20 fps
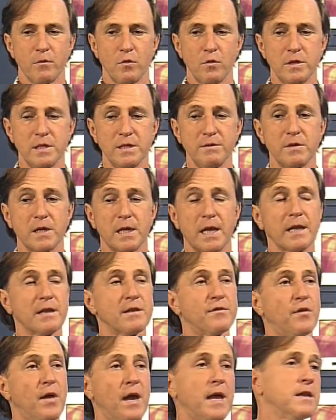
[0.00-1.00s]
und die wir
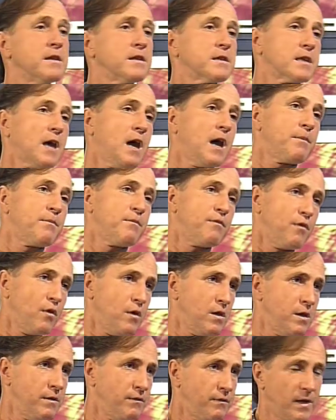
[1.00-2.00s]
gerne verändert haben
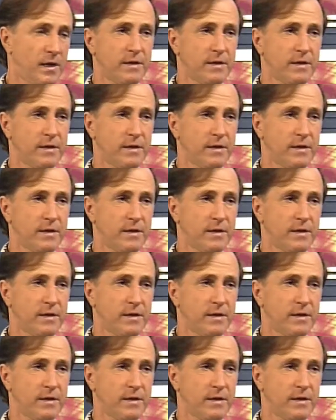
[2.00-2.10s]
wollen,